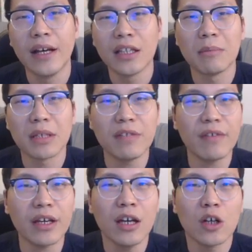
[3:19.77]
那么因
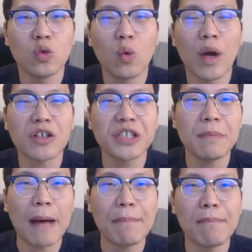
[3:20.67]
为如果要是
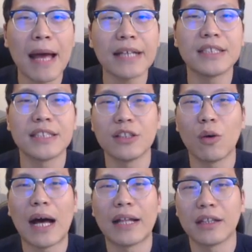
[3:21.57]
一盘慢棋的
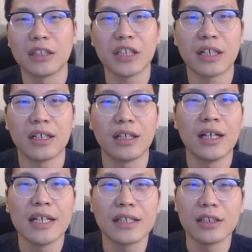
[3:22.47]
话，那这个。